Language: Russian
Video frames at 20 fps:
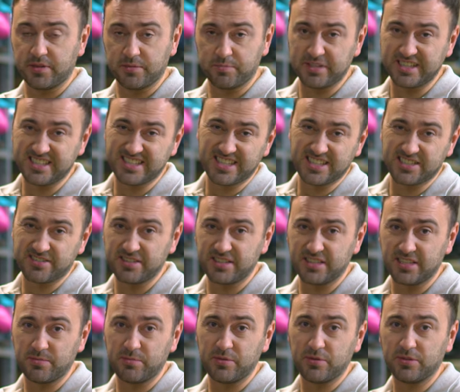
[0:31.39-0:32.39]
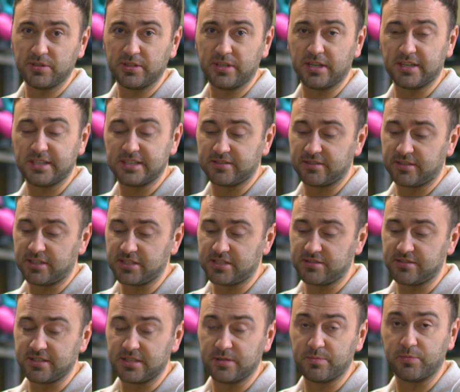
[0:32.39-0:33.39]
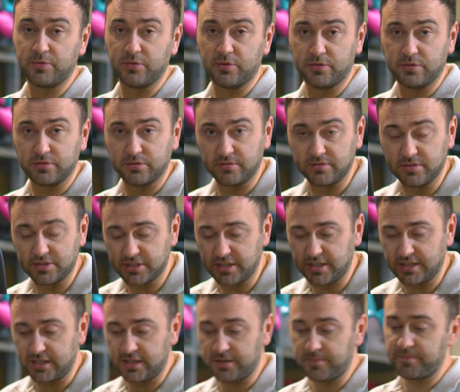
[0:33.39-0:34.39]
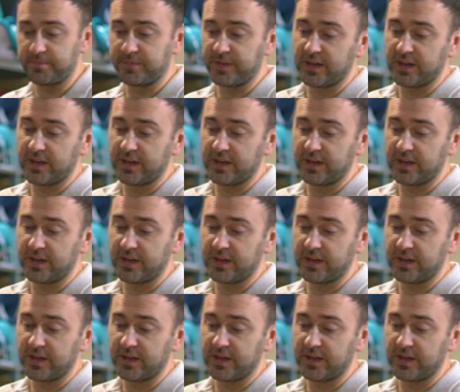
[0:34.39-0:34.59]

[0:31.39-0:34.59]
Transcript: пересаживаете ребенка, разворачиваете по ходу движения.